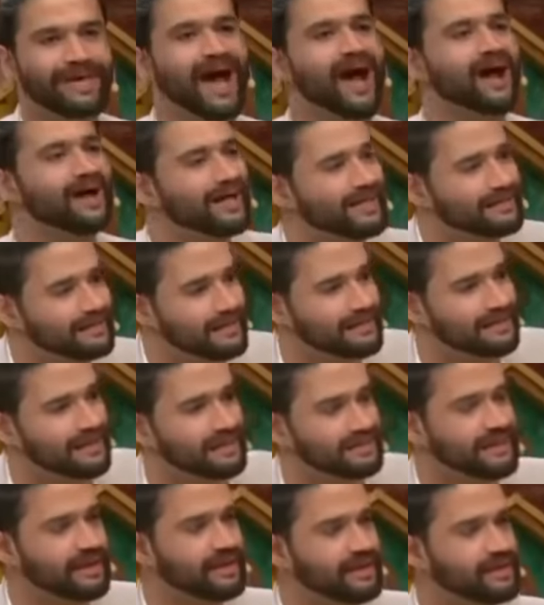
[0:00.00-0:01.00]
करते थे
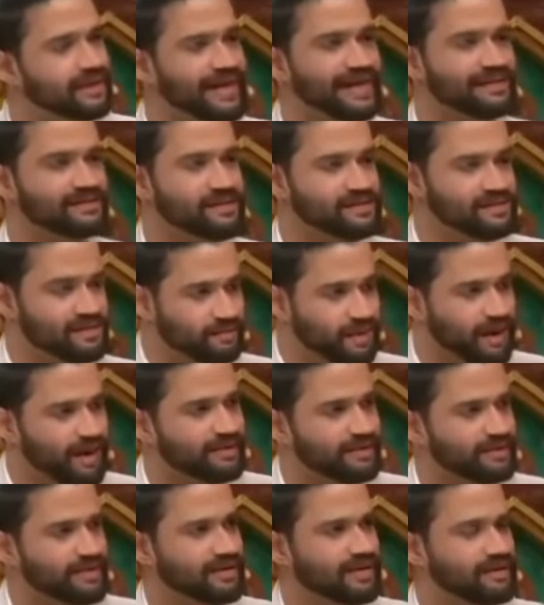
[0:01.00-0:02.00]
अंदर कैसे संभालते थे
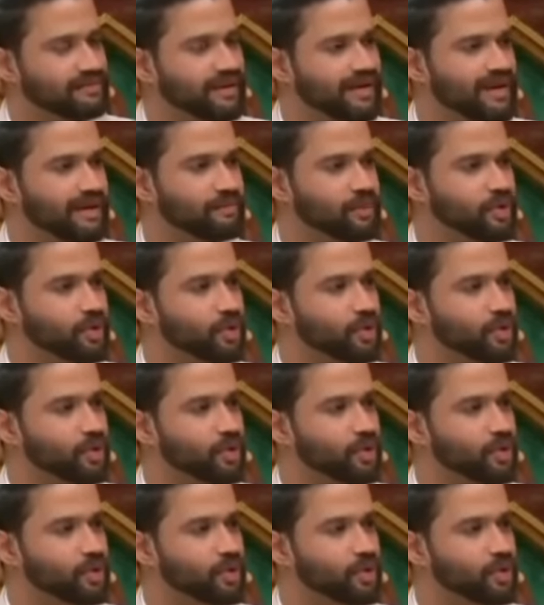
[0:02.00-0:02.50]
अपने आप को